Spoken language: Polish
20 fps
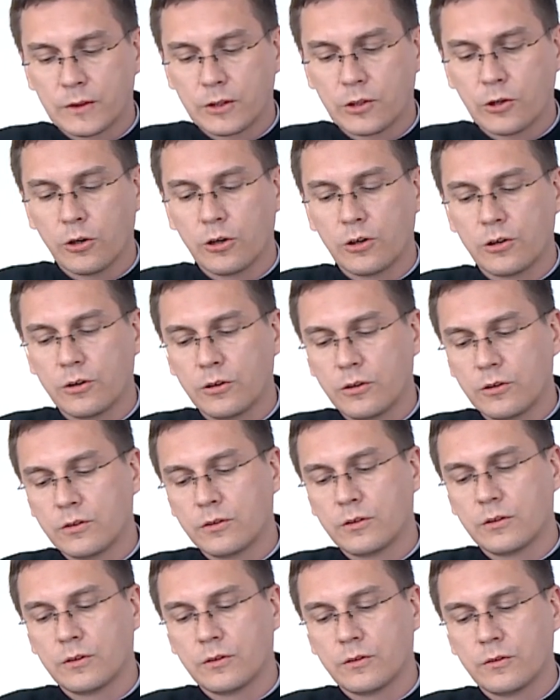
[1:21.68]
to
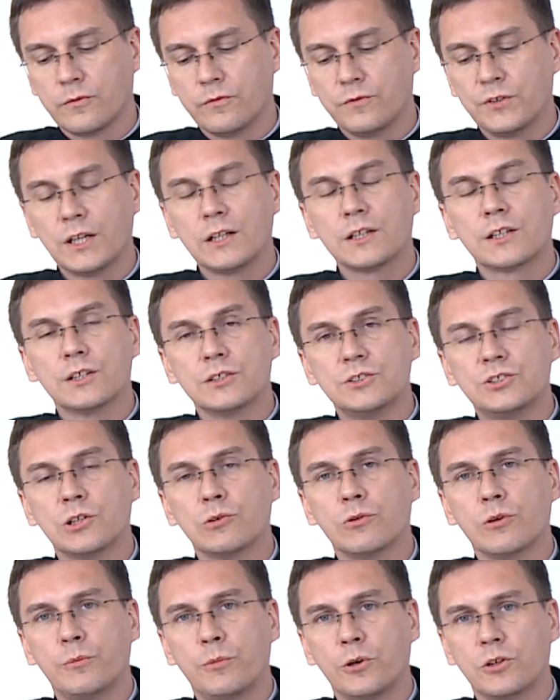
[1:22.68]
wielkie
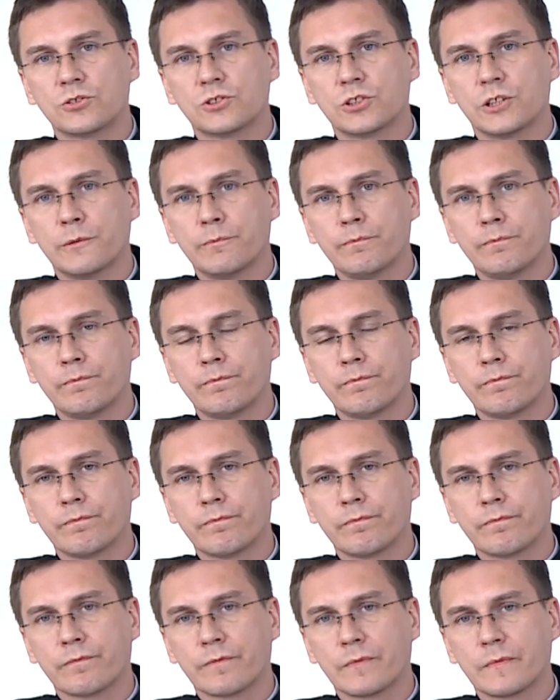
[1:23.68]
dzieło Boże,
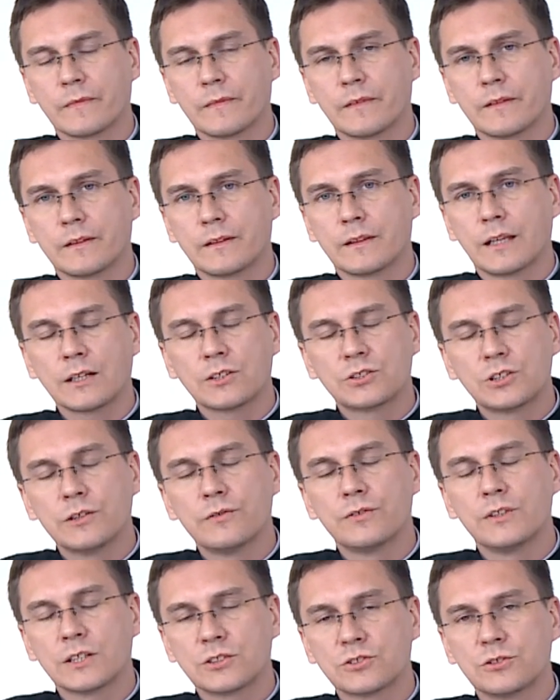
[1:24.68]
także i
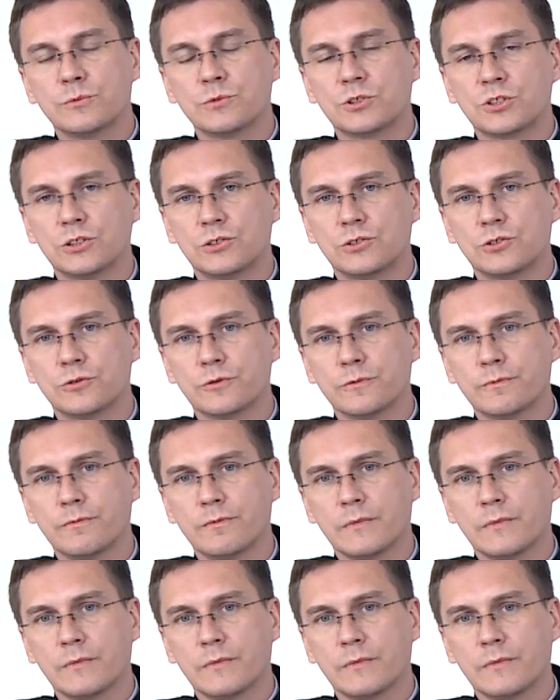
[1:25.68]
w naszym życiu.